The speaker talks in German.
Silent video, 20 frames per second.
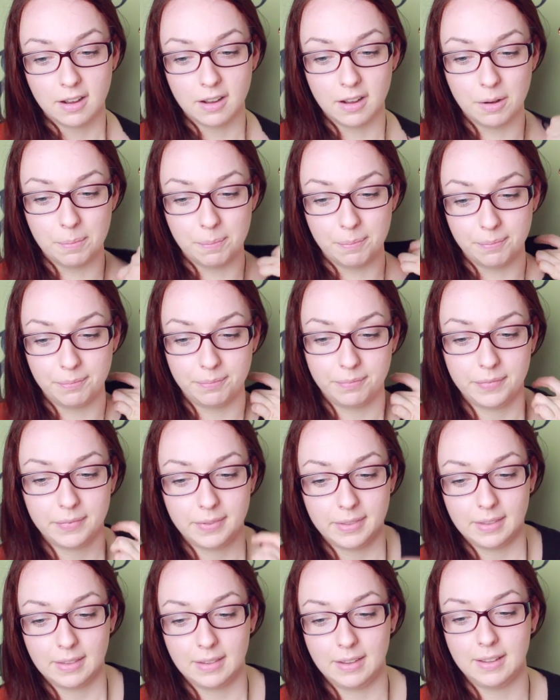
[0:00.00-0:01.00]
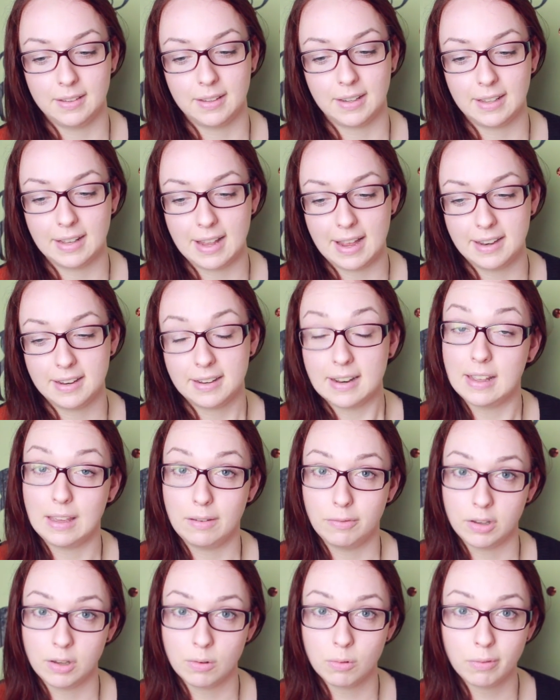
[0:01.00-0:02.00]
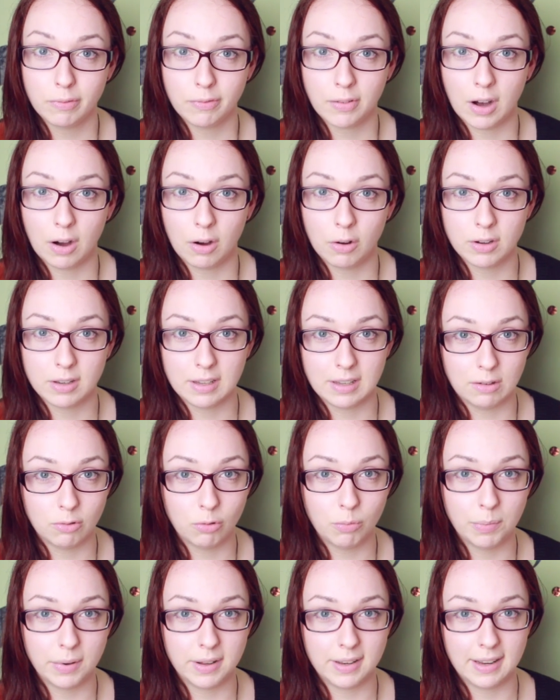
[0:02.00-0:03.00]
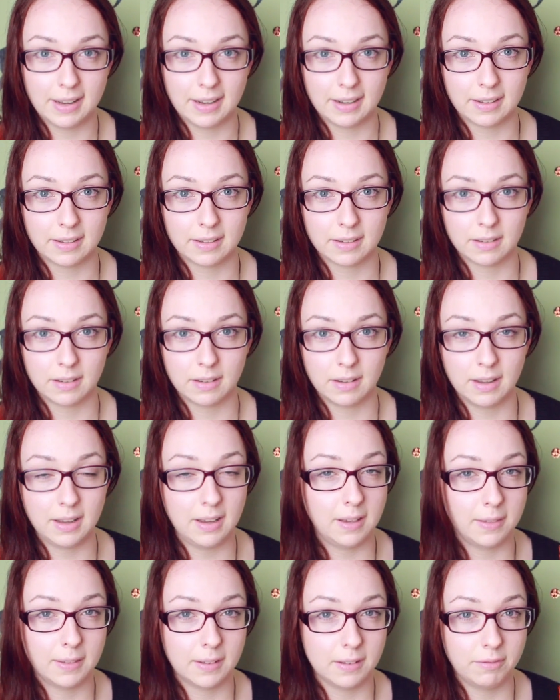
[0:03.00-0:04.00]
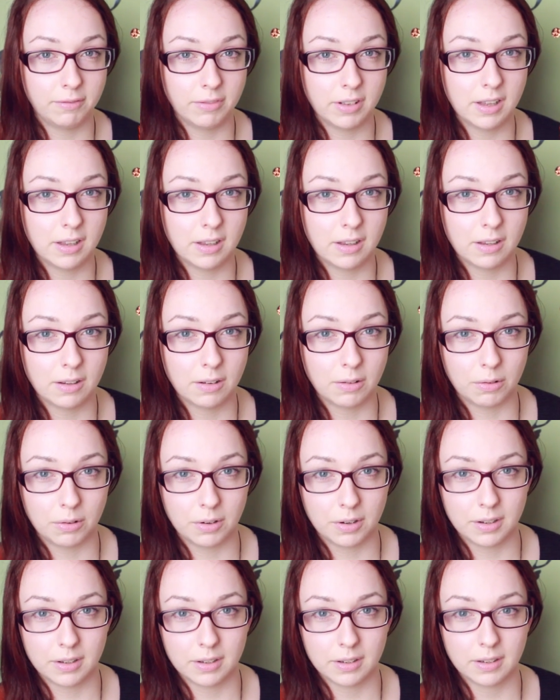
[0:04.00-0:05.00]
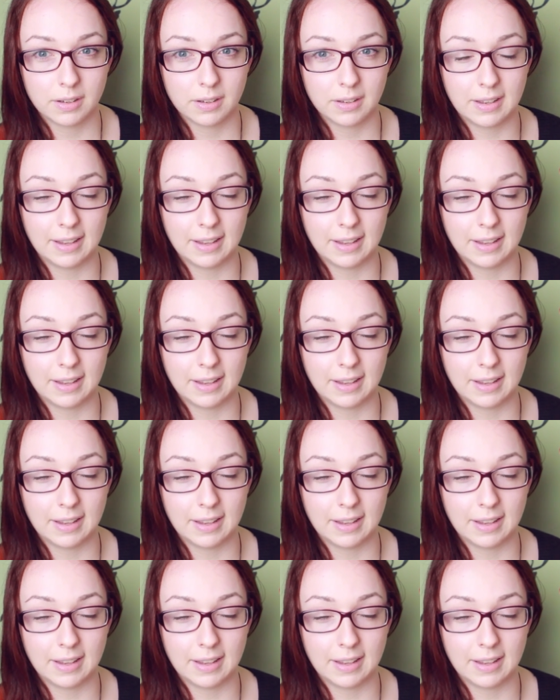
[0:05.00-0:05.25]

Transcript: Ähm, diese kleine naive Jungfrau, die unbedingt Ethan will und